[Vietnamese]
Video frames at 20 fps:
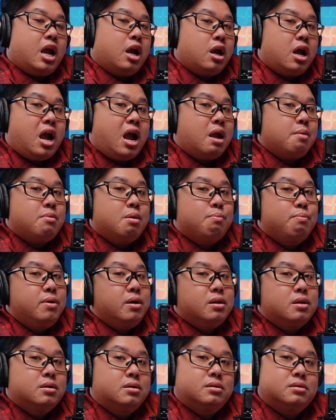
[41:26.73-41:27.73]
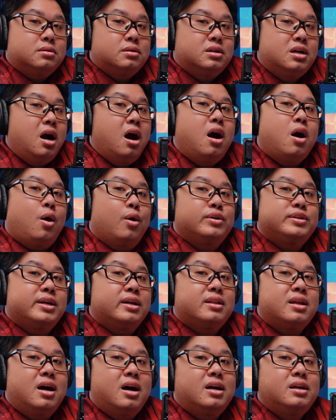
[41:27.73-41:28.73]
ai, ai mà biết được cơ hội
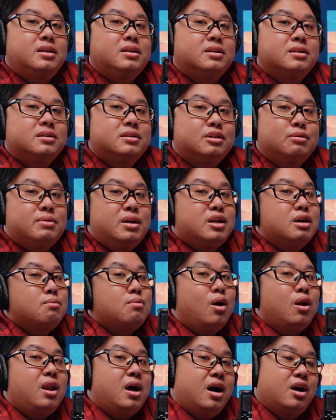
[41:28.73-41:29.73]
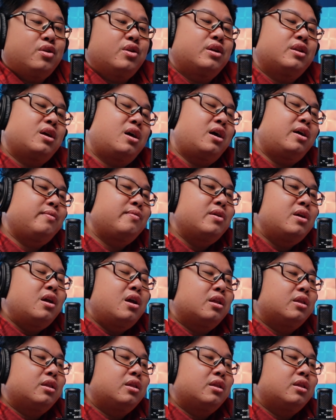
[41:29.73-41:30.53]
sẽ tới chúng ta đừng bỏ lỡ chuyện đó